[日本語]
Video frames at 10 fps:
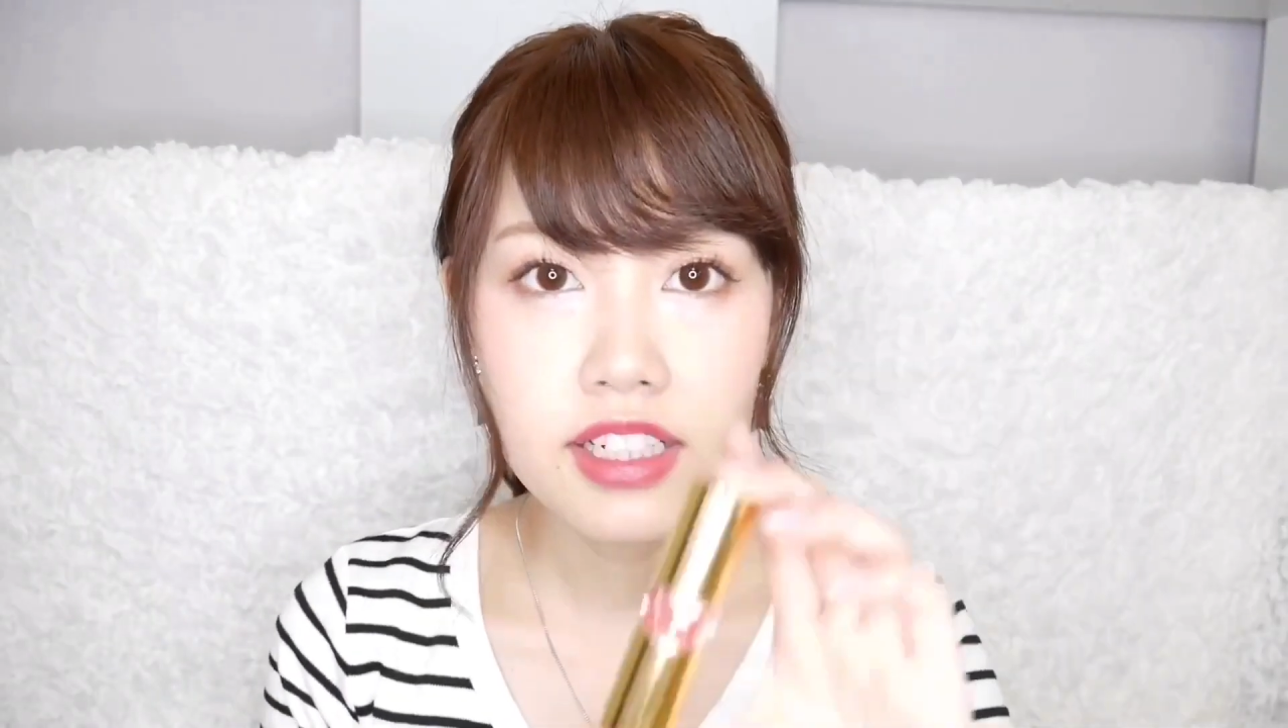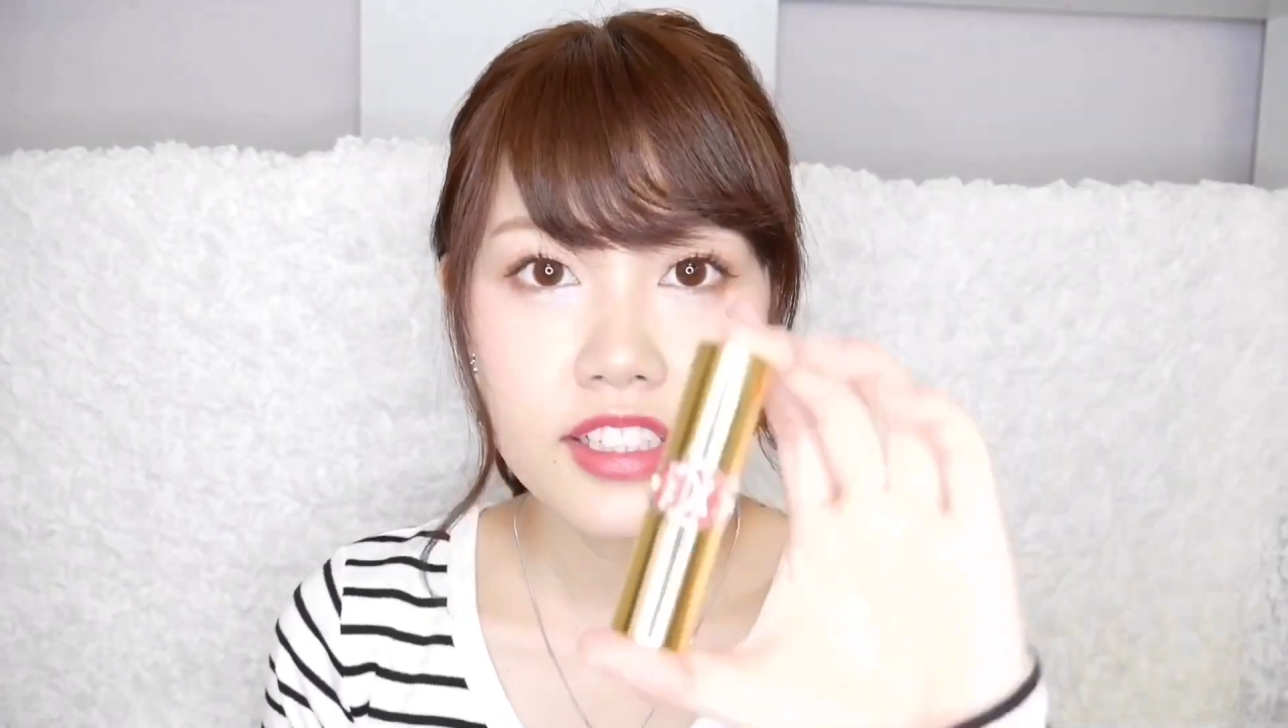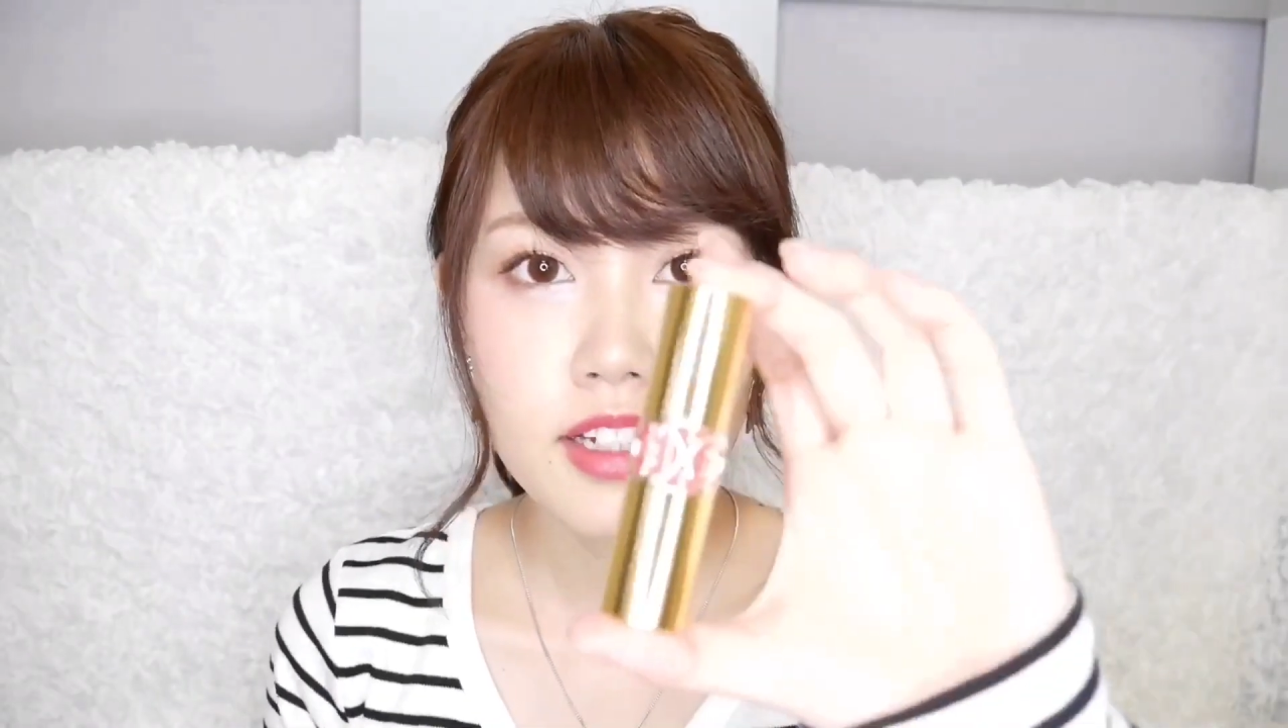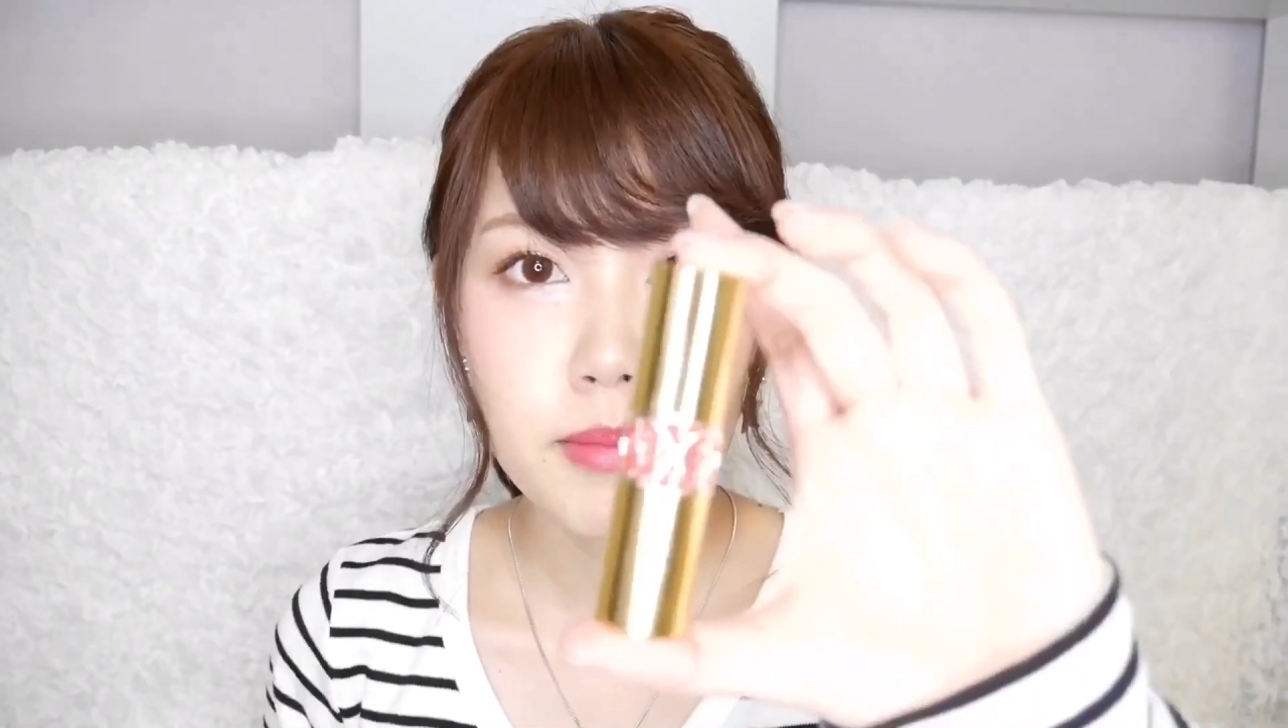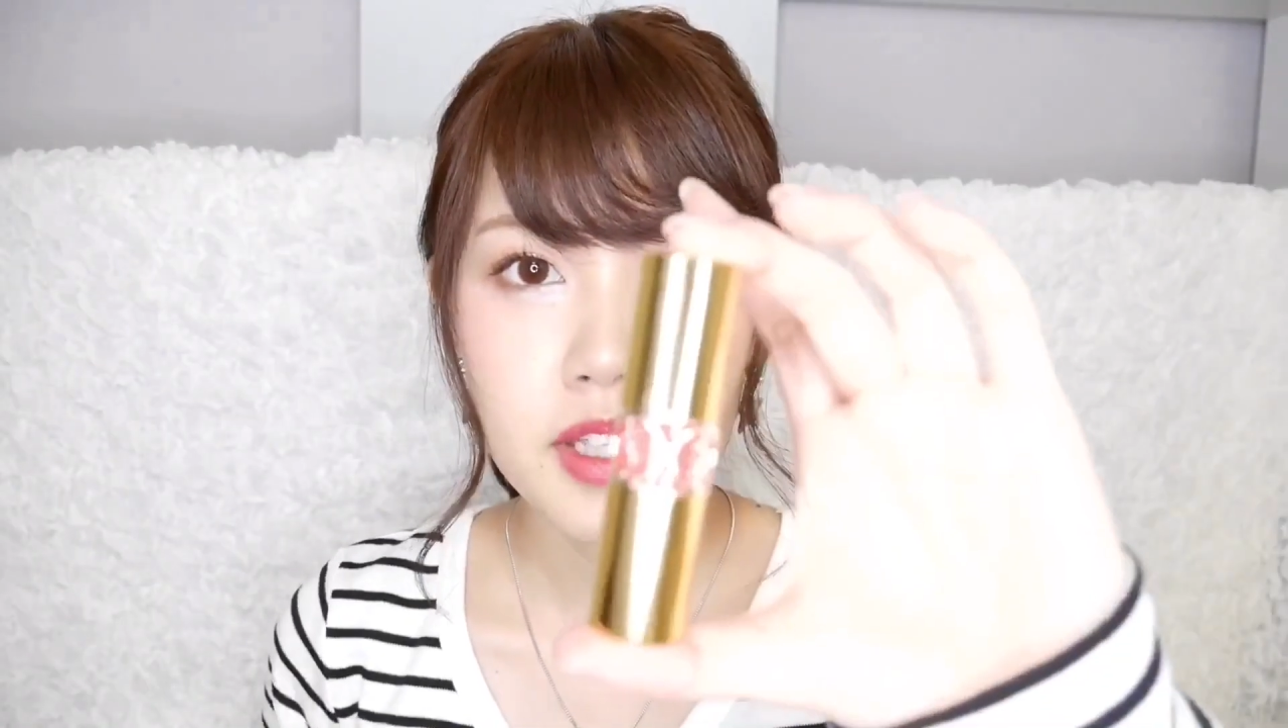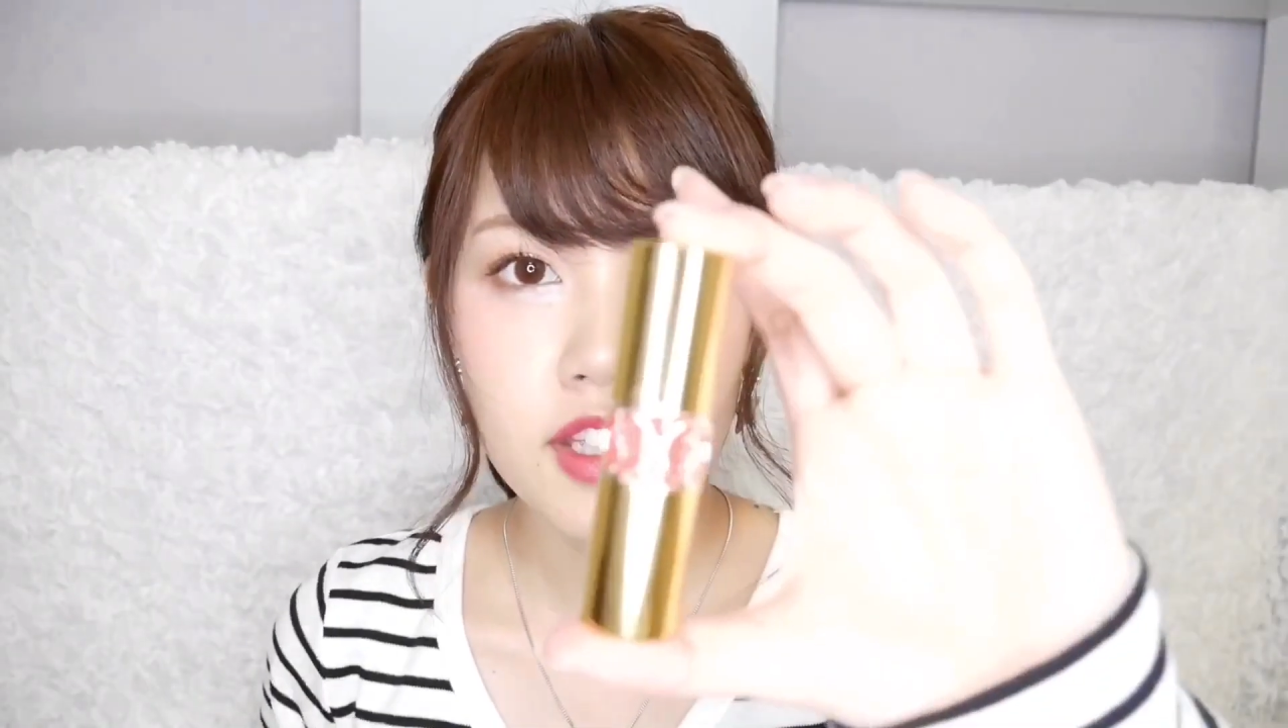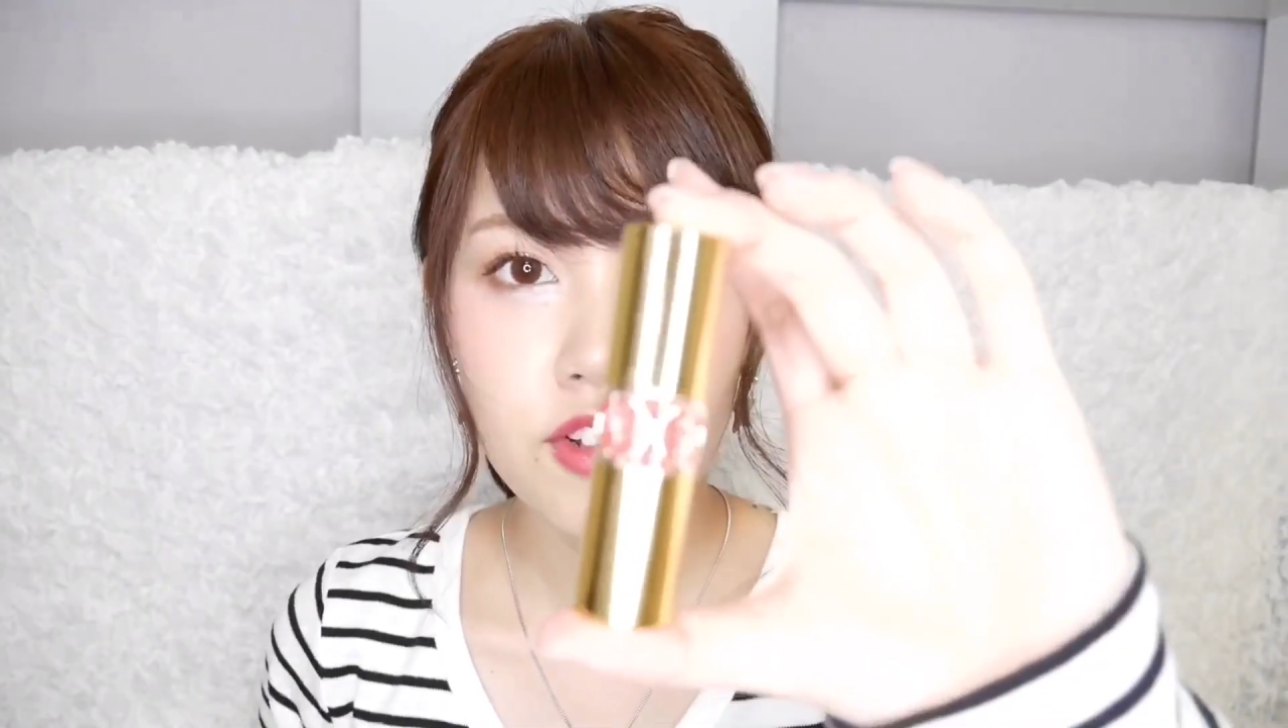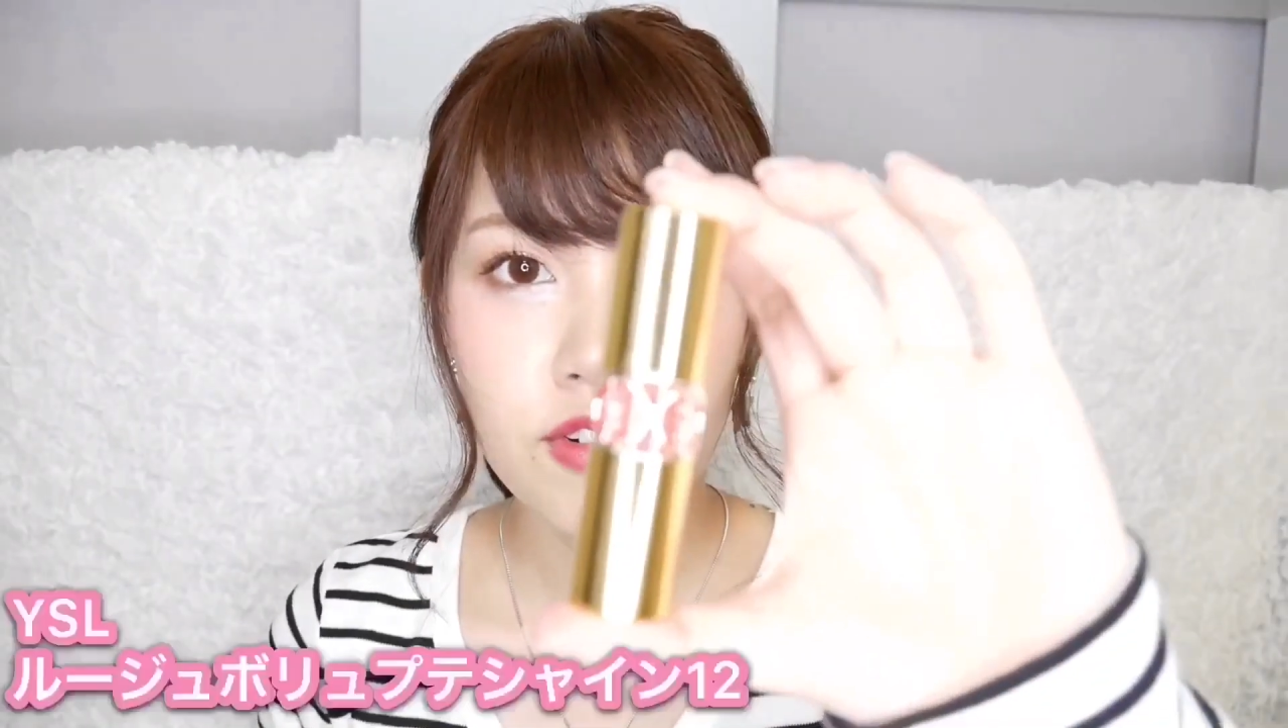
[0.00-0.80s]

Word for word: ちなみに今日